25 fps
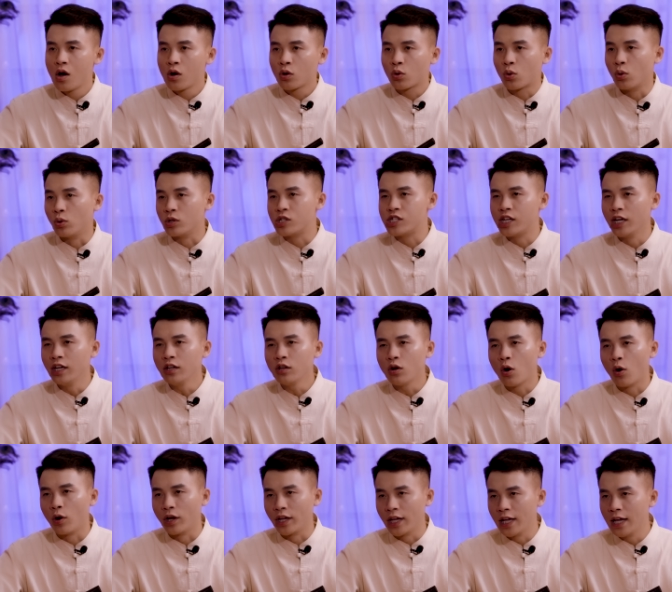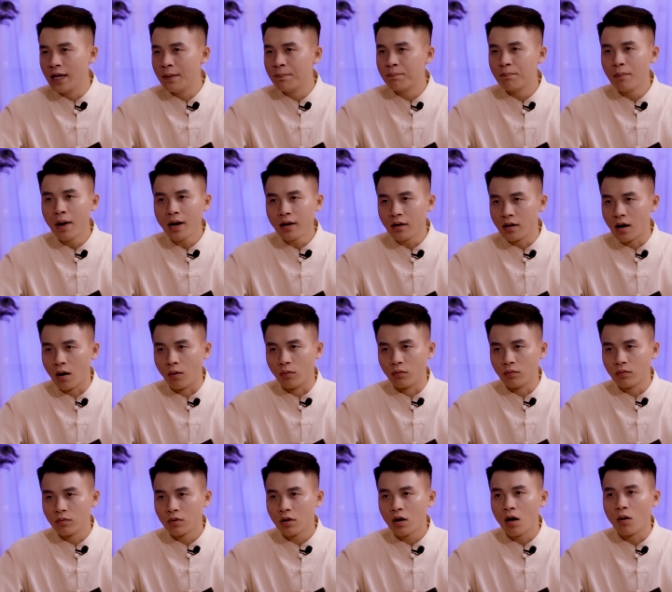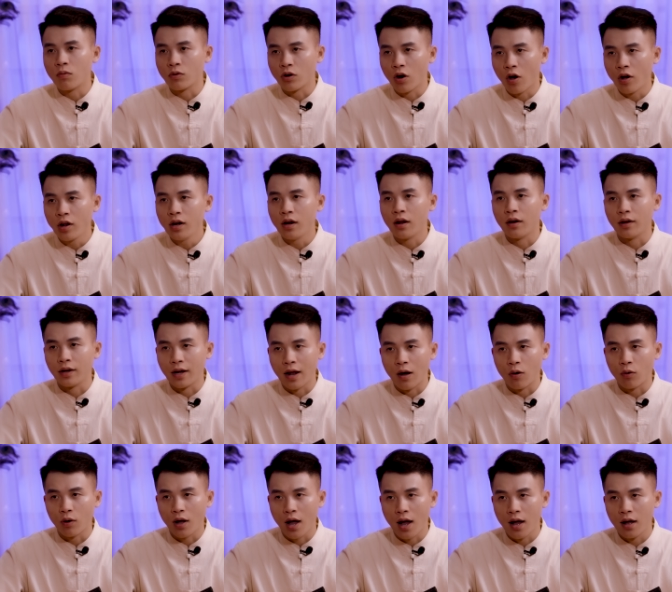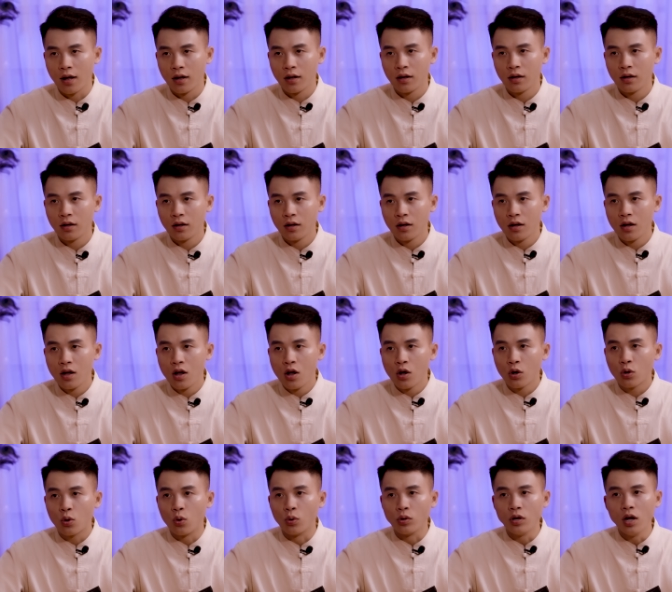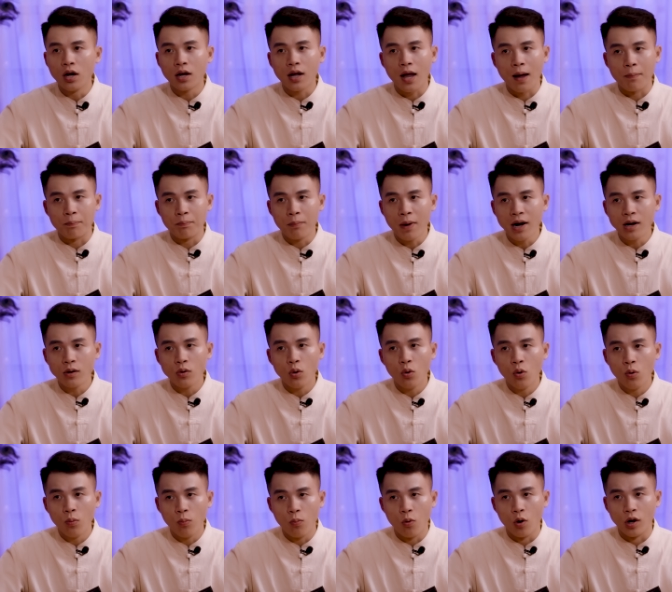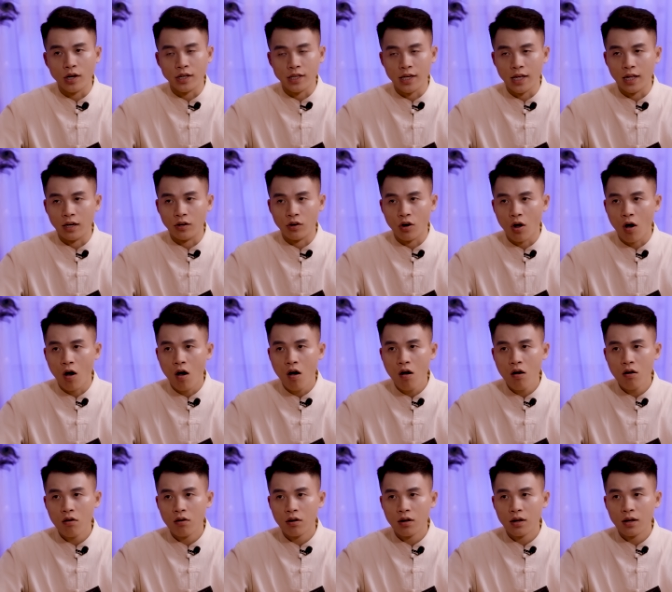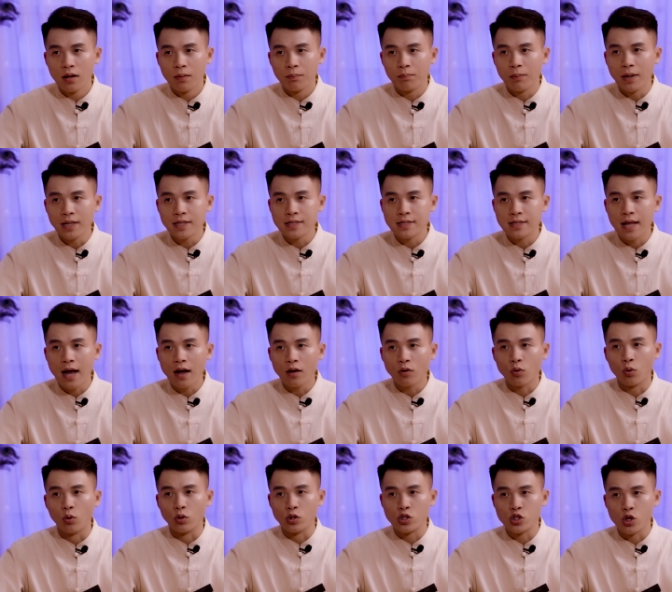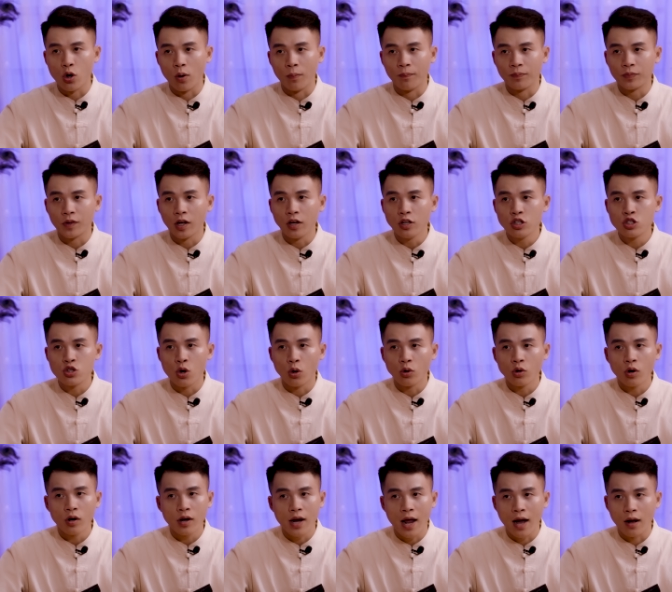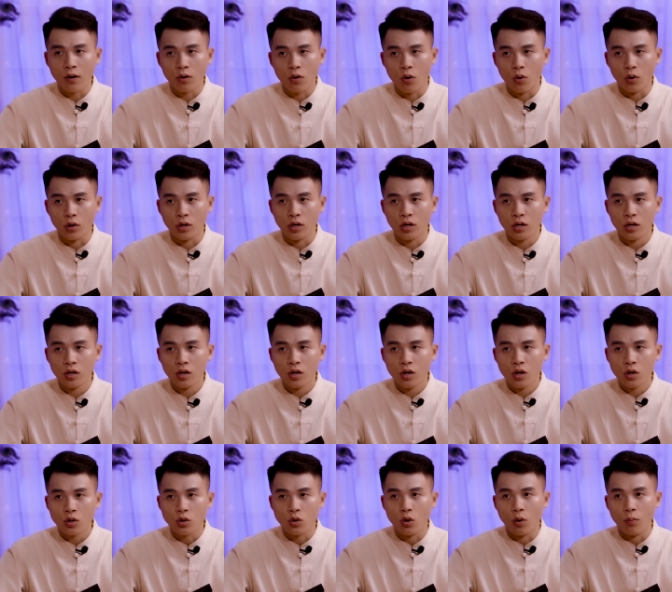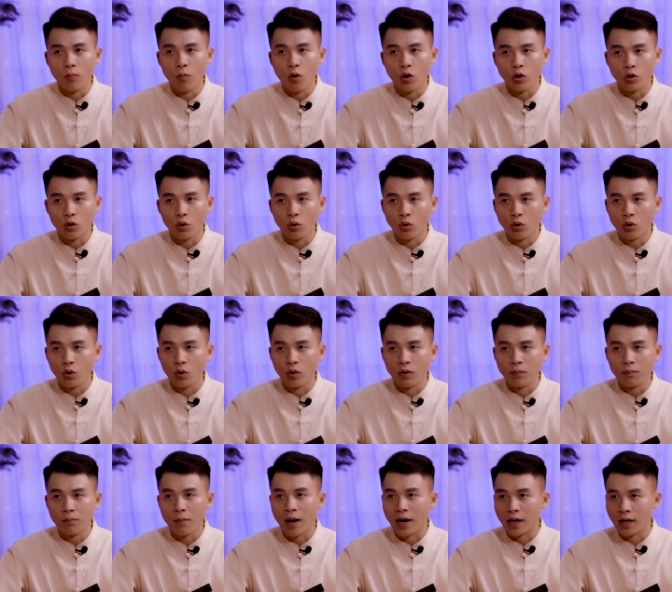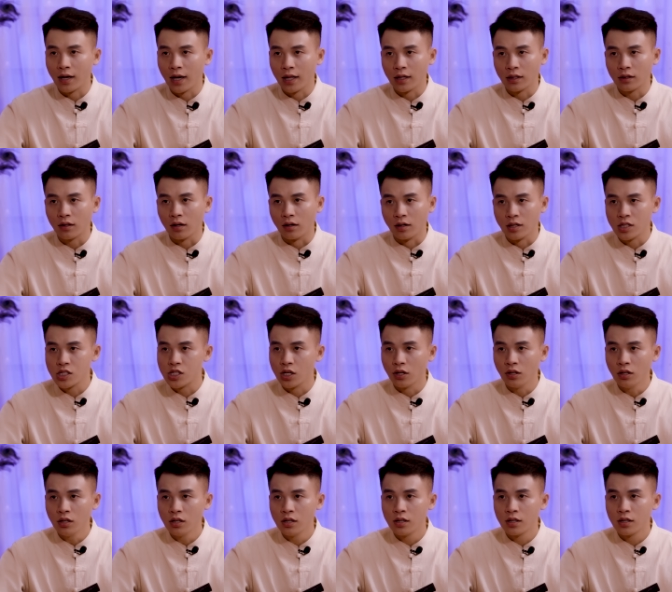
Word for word: Cụ Chín ngồi im bất động, không nói lời nào cả. Cụ đưa cặp mắt u buồn nhìn nó. Bất giác cụ chồm tới chỗ nó đang ngồi, đôi môi run run bật lên từng chữ: